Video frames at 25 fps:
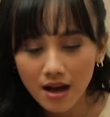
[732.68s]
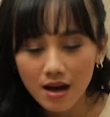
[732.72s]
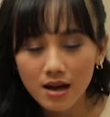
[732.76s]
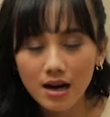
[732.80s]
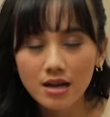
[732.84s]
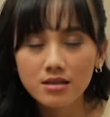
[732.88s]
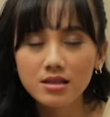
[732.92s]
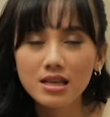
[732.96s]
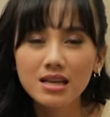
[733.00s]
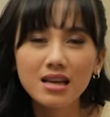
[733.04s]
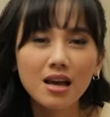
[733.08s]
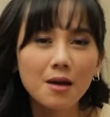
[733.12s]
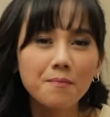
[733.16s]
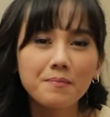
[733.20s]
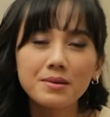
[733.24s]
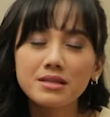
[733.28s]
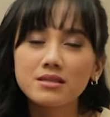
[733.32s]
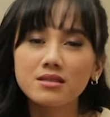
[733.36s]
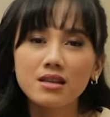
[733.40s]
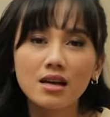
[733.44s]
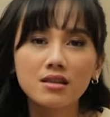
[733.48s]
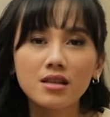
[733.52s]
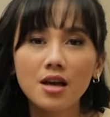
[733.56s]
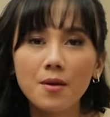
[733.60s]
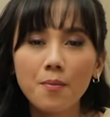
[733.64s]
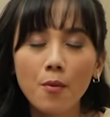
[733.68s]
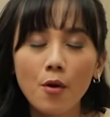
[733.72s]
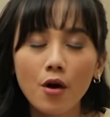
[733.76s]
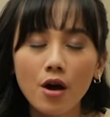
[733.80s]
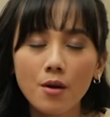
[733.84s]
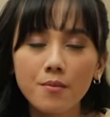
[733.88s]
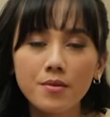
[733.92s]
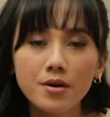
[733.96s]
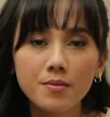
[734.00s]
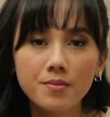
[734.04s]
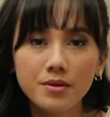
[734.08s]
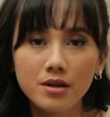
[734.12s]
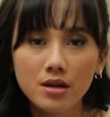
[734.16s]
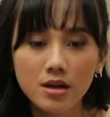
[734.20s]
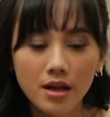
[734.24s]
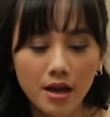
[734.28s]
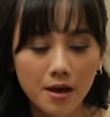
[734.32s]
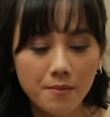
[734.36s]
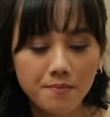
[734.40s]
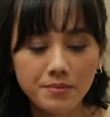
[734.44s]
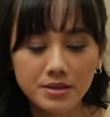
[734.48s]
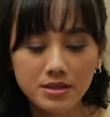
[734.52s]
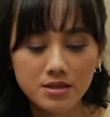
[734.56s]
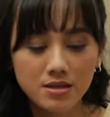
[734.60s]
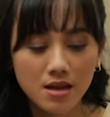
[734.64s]
Rasanya kayak pizza deh, pokoknya bener-bener
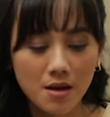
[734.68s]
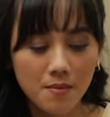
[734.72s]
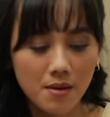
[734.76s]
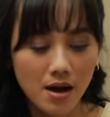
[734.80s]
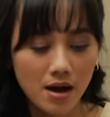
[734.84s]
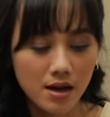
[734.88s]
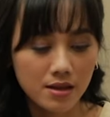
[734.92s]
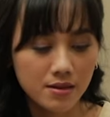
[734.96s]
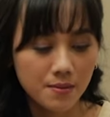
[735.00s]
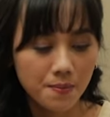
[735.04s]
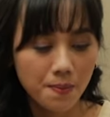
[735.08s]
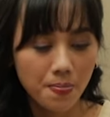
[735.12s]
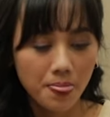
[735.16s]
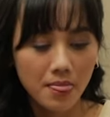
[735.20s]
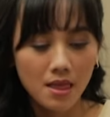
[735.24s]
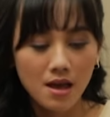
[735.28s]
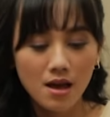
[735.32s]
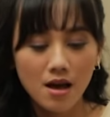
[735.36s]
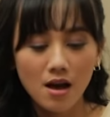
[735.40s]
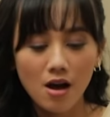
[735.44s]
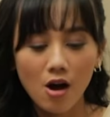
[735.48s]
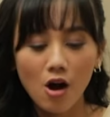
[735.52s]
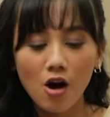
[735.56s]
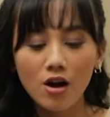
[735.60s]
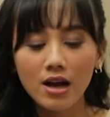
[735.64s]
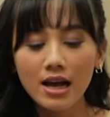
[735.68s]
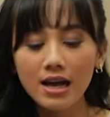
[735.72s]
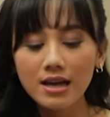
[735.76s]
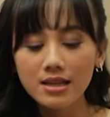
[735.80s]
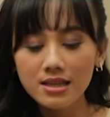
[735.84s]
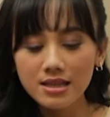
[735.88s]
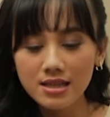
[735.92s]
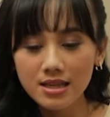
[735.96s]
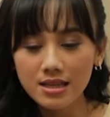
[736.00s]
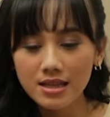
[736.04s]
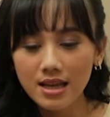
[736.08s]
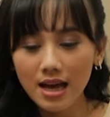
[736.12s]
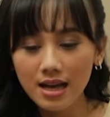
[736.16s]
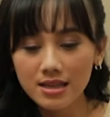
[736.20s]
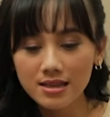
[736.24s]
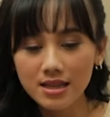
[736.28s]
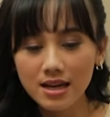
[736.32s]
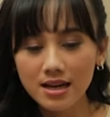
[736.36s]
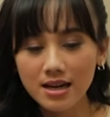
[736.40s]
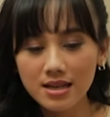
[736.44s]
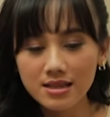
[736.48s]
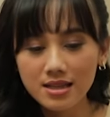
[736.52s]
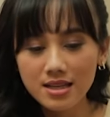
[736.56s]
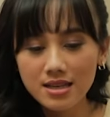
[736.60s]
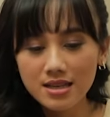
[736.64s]
kayak pizza banget. Oke, ini di
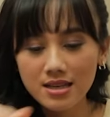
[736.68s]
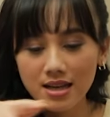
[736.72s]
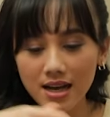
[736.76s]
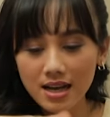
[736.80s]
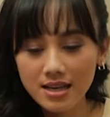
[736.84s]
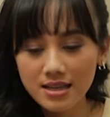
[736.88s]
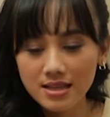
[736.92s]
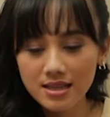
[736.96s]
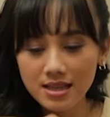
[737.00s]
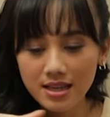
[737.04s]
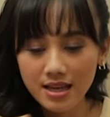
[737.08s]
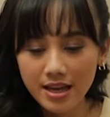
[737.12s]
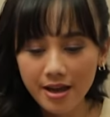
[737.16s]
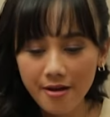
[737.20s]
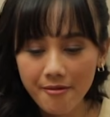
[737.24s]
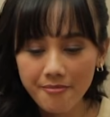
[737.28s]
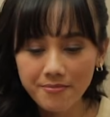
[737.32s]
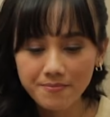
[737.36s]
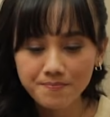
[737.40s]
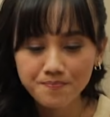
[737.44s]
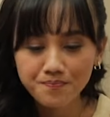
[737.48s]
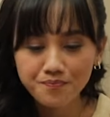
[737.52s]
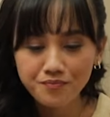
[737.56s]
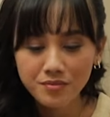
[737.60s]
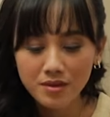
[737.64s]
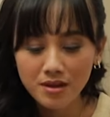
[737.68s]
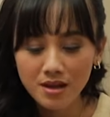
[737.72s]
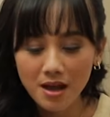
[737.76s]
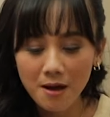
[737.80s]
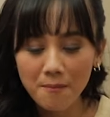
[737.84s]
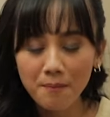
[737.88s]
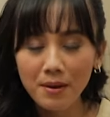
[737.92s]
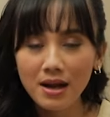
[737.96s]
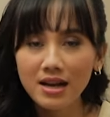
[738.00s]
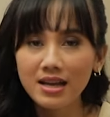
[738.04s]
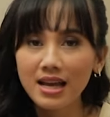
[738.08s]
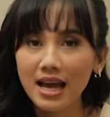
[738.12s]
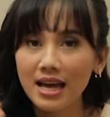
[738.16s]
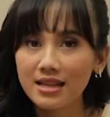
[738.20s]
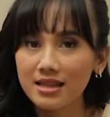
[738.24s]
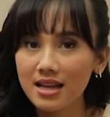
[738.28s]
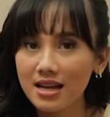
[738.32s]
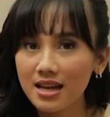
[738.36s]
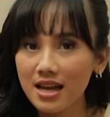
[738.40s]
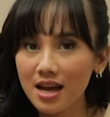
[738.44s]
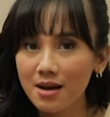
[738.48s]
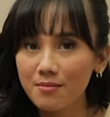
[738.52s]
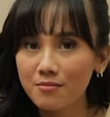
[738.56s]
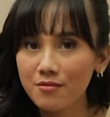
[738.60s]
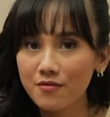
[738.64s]
antara tiga ini, yang paling
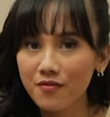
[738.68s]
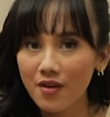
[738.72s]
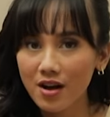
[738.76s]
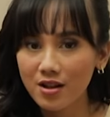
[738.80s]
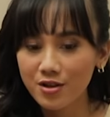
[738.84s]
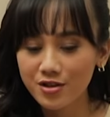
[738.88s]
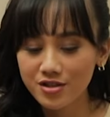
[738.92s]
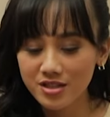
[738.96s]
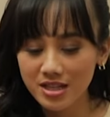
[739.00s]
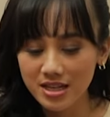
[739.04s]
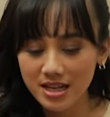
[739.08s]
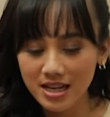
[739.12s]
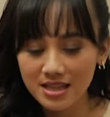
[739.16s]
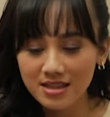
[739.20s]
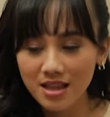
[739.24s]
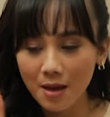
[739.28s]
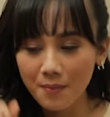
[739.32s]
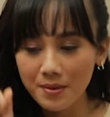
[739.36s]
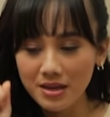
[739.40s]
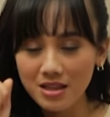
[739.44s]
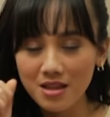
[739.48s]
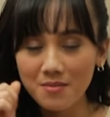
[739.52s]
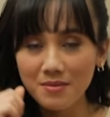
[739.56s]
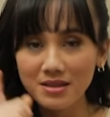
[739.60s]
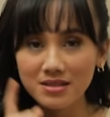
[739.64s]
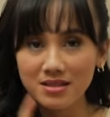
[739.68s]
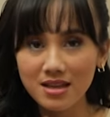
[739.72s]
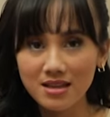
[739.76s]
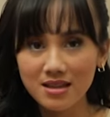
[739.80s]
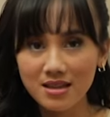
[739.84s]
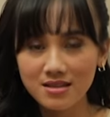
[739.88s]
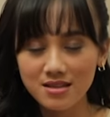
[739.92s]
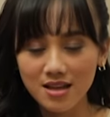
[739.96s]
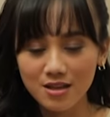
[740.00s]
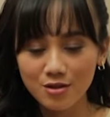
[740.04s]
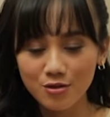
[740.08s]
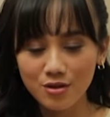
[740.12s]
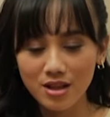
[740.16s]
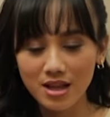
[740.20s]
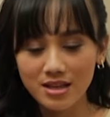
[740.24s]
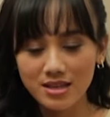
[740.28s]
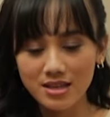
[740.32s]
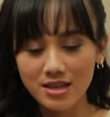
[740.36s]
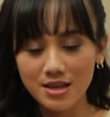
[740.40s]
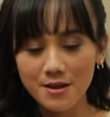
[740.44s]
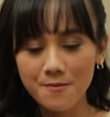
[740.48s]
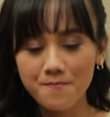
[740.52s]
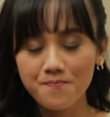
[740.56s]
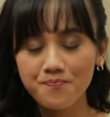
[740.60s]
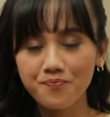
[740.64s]
enak yang buffalo chicken, tapi kita masih ada satu
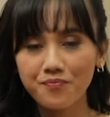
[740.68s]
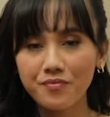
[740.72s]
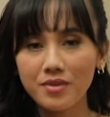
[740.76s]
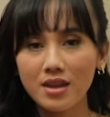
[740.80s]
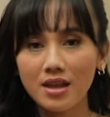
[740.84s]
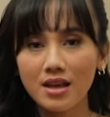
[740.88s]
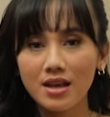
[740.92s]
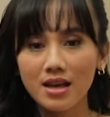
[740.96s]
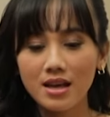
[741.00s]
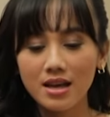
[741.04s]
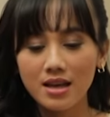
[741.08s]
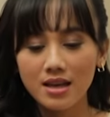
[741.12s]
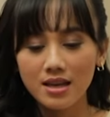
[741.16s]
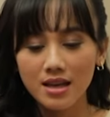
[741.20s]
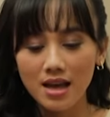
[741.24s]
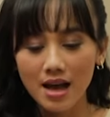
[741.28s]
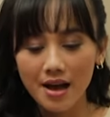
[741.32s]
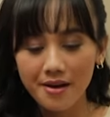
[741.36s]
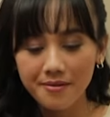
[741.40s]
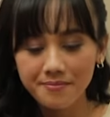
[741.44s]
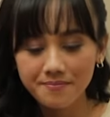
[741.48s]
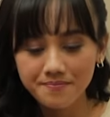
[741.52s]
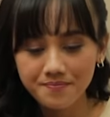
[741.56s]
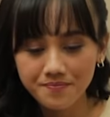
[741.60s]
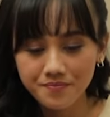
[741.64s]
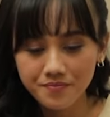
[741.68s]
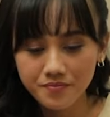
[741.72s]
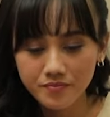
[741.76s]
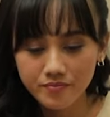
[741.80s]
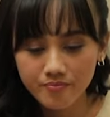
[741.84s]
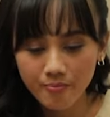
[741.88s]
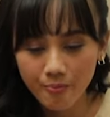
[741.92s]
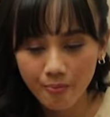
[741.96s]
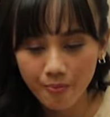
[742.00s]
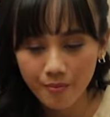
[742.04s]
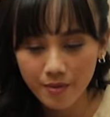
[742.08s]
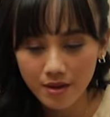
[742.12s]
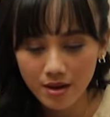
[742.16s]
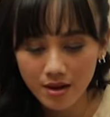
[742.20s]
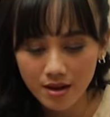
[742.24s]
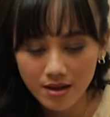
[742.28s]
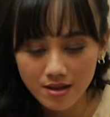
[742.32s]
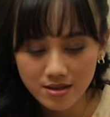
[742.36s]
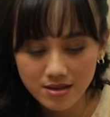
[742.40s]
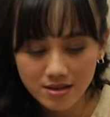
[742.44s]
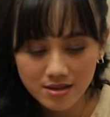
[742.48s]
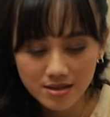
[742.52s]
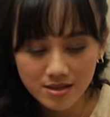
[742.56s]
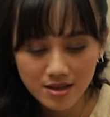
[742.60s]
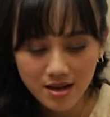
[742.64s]
lagi. Ya.
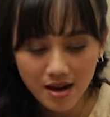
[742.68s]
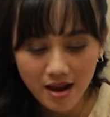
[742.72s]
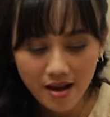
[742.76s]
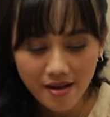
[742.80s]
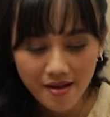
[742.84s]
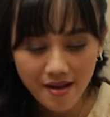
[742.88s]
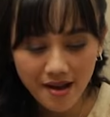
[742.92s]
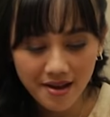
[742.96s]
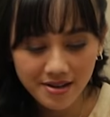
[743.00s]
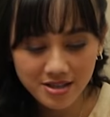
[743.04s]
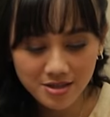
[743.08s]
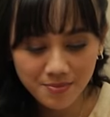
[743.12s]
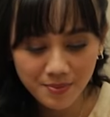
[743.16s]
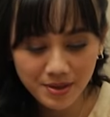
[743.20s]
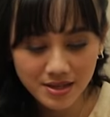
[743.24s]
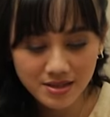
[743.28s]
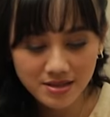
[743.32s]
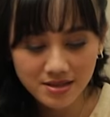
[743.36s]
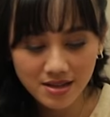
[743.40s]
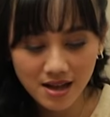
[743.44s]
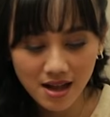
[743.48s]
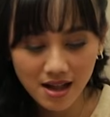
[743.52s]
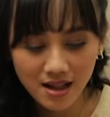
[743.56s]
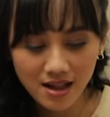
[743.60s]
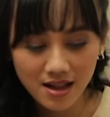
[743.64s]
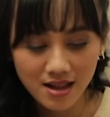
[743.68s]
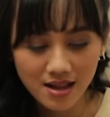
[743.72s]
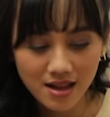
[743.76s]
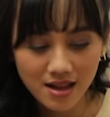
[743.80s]
Spesial. Yang spesial.